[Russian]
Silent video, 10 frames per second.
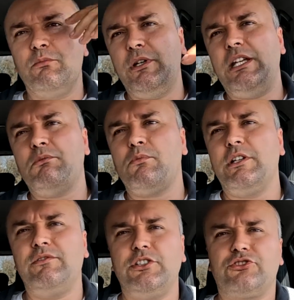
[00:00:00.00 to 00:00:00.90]
минимум
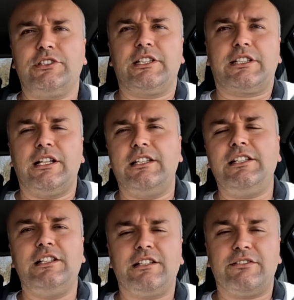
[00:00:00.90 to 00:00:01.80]
и выше. Здесь
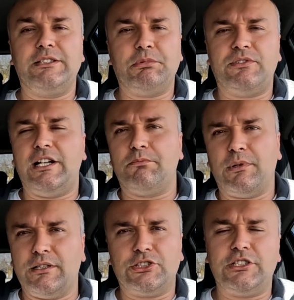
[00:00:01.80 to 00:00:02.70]
холодильников не бывает
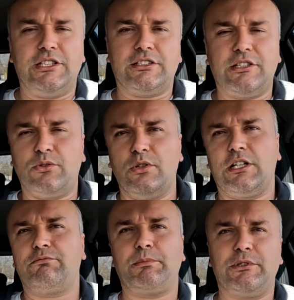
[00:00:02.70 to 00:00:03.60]
по 400
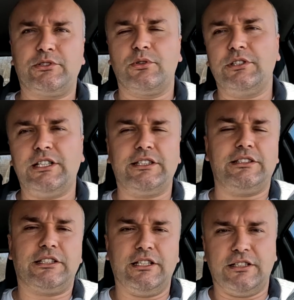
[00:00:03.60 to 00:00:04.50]
долларов и 500. Нет
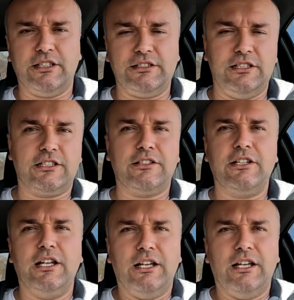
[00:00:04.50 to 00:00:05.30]
здесь таких холодильников.